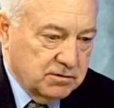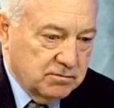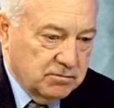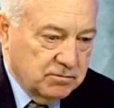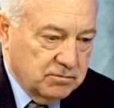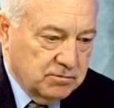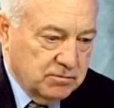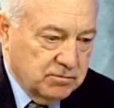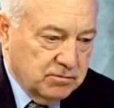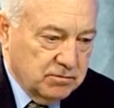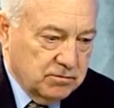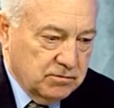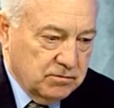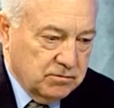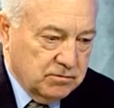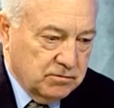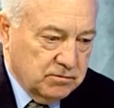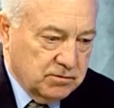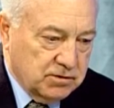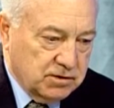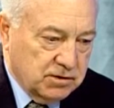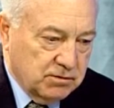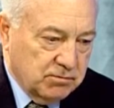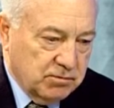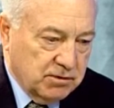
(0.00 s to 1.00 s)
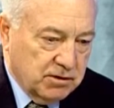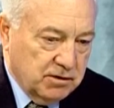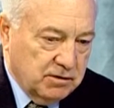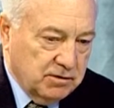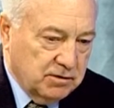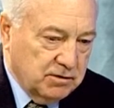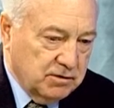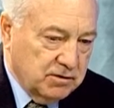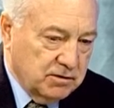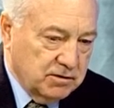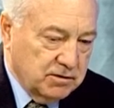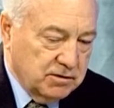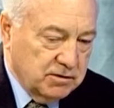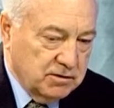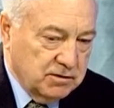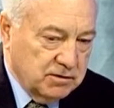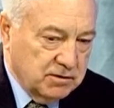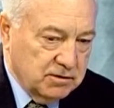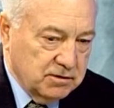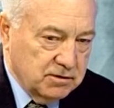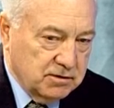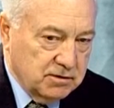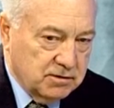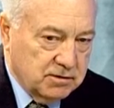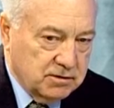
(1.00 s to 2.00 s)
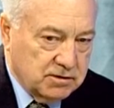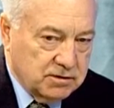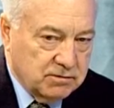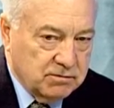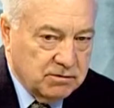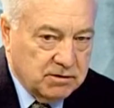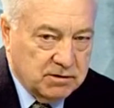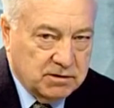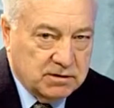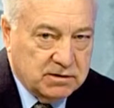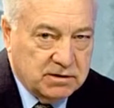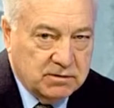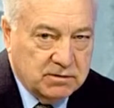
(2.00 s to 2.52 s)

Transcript: Э, собрал своих